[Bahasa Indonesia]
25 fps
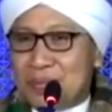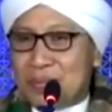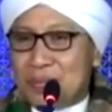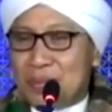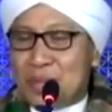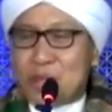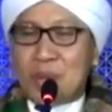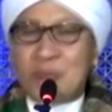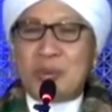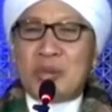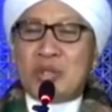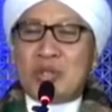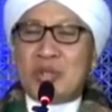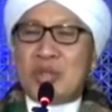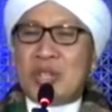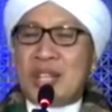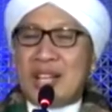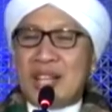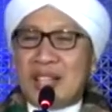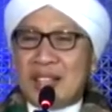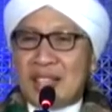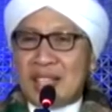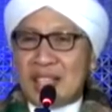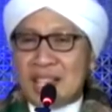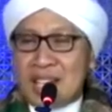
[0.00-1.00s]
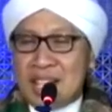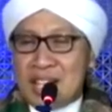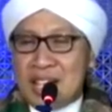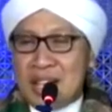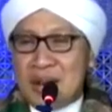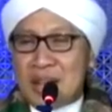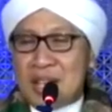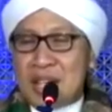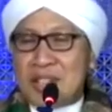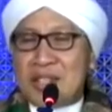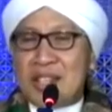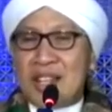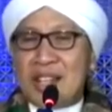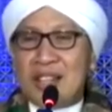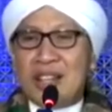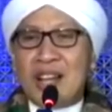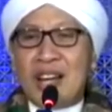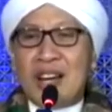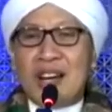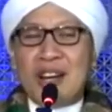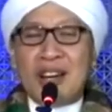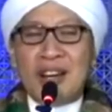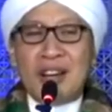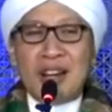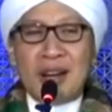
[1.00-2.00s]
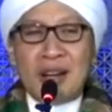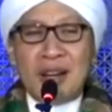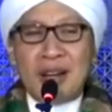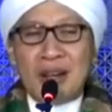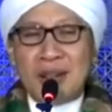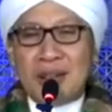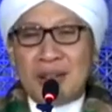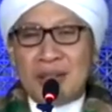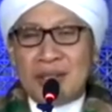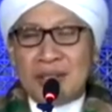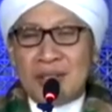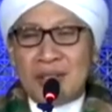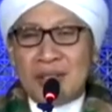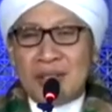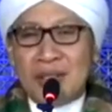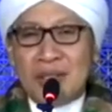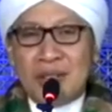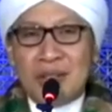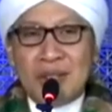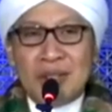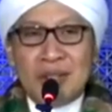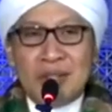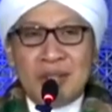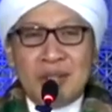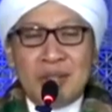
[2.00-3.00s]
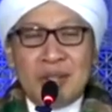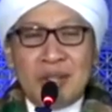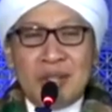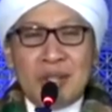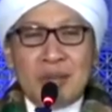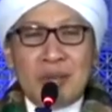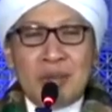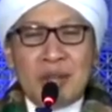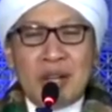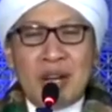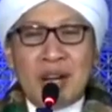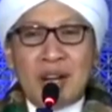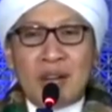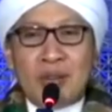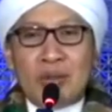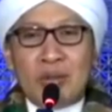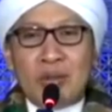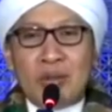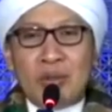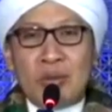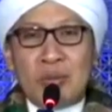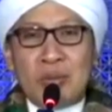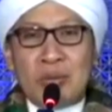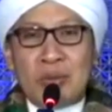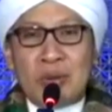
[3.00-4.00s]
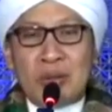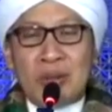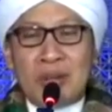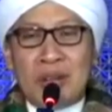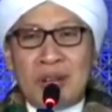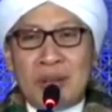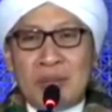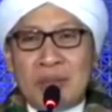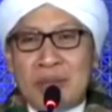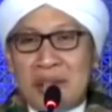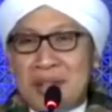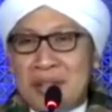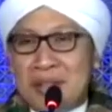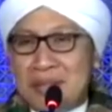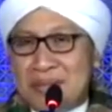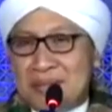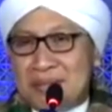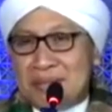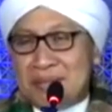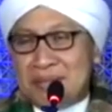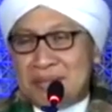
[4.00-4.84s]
Termasuk diantaranya di saat anda dimudahkan untuk umroh, amin.